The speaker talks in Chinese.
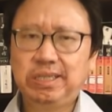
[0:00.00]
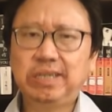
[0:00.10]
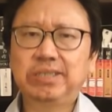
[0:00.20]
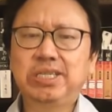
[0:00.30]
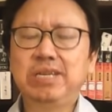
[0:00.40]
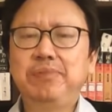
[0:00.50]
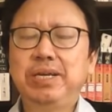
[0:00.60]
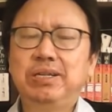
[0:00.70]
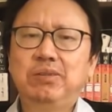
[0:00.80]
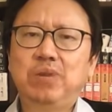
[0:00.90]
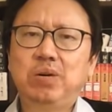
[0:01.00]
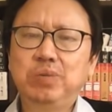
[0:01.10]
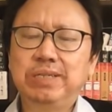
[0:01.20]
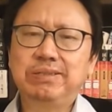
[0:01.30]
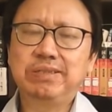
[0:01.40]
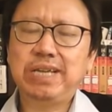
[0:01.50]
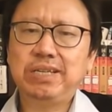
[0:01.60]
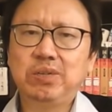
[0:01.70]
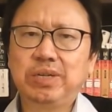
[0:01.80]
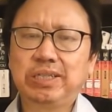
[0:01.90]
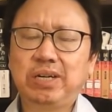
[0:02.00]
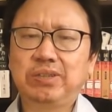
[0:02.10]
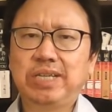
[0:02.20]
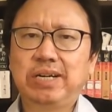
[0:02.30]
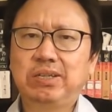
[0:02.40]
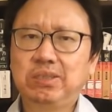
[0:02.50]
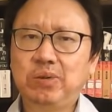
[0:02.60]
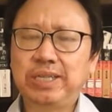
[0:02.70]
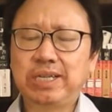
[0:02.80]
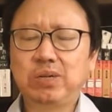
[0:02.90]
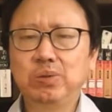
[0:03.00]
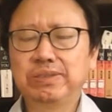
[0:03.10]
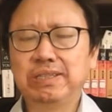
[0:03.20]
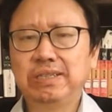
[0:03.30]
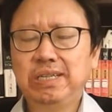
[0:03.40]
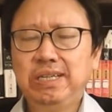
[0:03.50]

啊习近平、王沪宁之间有一个讨价还价的过程，